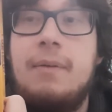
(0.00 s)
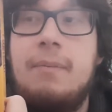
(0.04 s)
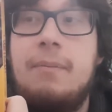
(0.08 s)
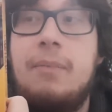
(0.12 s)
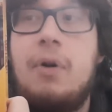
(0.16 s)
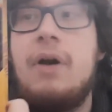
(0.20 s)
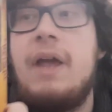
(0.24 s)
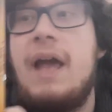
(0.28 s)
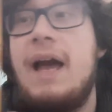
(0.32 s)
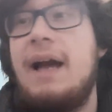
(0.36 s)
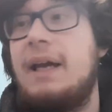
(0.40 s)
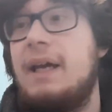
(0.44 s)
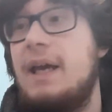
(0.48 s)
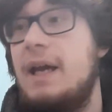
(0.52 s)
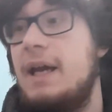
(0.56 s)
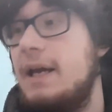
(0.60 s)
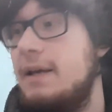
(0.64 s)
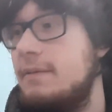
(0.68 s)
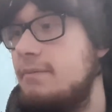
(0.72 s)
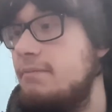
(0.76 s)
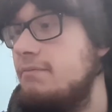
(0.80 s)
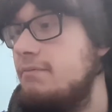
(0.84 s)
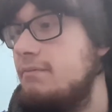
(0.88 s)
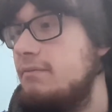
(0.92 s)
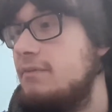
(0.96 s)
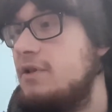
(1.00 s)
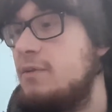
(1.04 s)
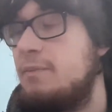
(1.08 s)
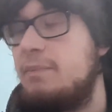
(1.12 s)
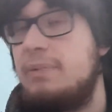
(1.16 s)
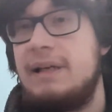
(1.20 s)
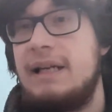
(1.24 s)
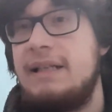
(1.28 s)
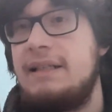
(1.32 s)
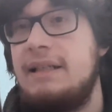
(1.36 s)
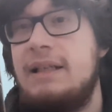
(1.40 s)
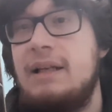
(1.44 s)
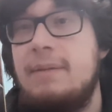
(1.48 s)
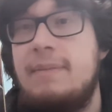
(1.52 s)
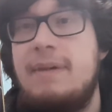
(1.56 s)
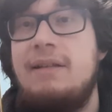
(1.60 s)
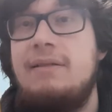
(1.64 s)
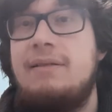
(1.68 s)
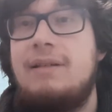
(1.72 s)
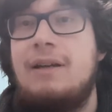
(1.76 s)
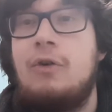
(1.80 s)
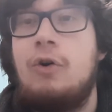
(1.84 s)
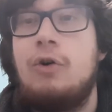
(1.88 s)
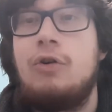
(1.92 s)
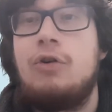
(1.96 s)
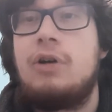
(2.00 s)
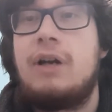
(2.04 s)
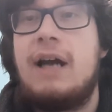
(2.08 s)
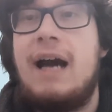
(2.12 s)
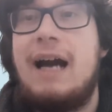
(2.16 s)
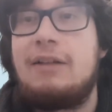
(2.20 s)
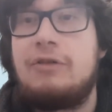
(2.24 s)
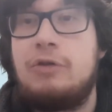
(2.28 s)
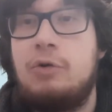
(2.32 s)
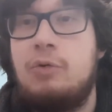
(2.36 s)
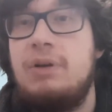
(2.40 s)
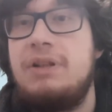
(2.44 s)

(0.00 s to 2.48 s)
poi anche splendidamente colorato,